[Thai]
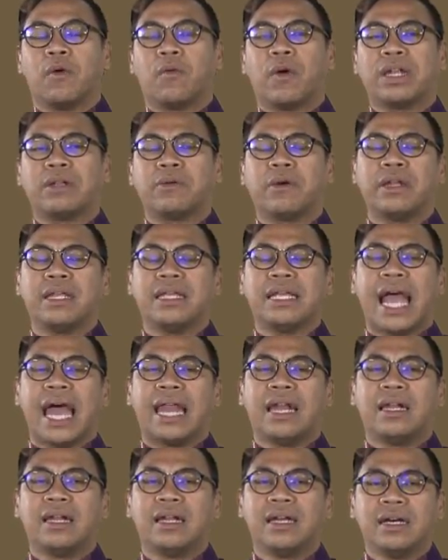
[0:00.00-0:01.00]
วัดโทธิยา
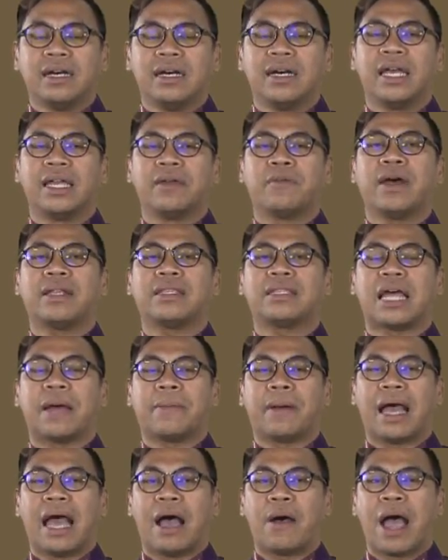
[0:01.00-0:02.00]
นเลยวัดตา
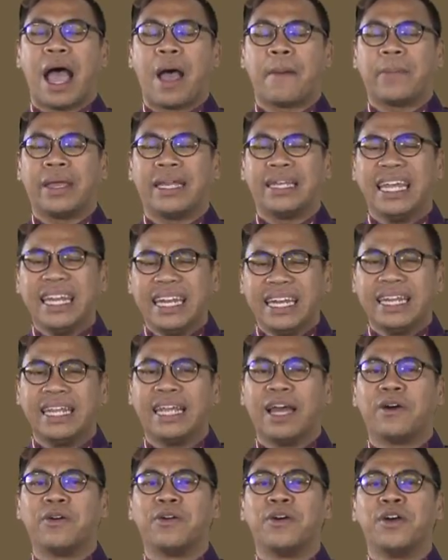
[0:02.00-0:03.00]
บะขาวหาไปนิด
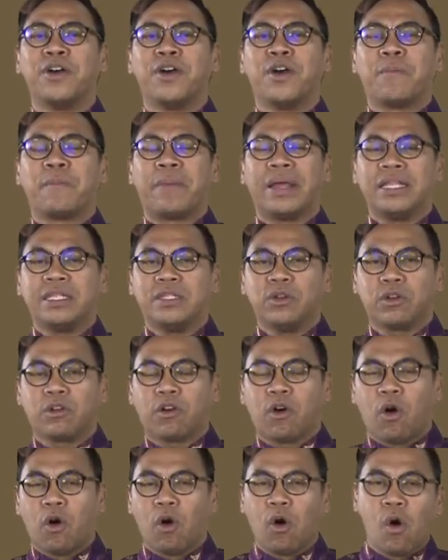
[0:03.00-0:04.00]
เดียว เป็นจุด
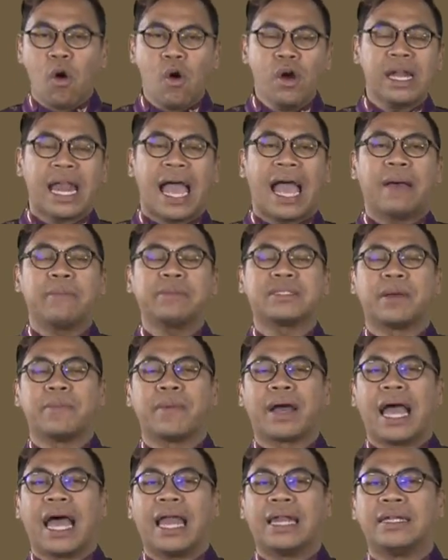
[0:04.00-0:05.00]
โค้งน้ำ
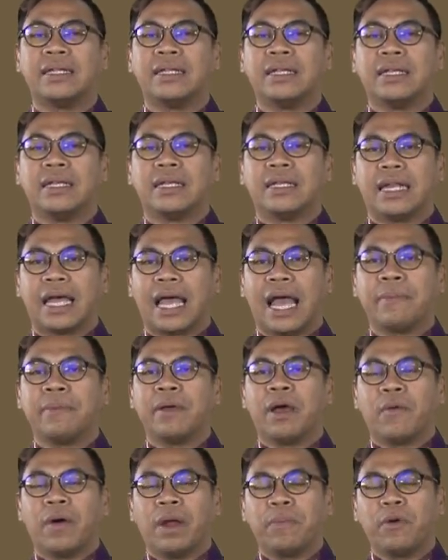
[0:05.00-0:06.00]
สำคัญนะครับ
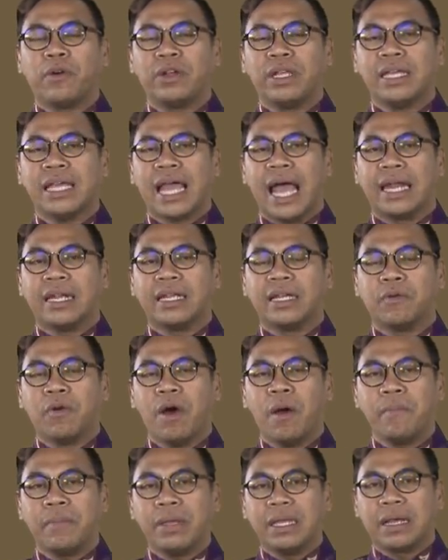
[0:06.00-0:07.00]
วัดโพธิยานถือ
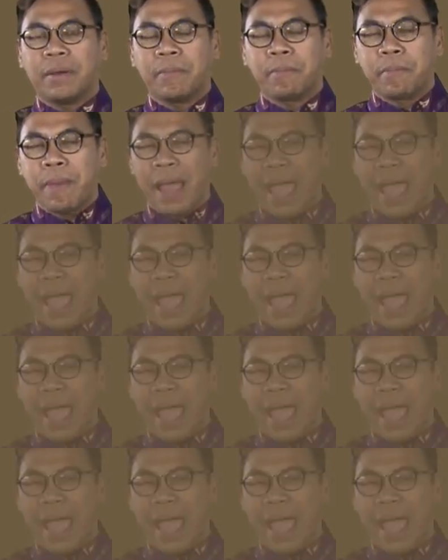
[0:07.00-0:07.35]
ว่ามีกำ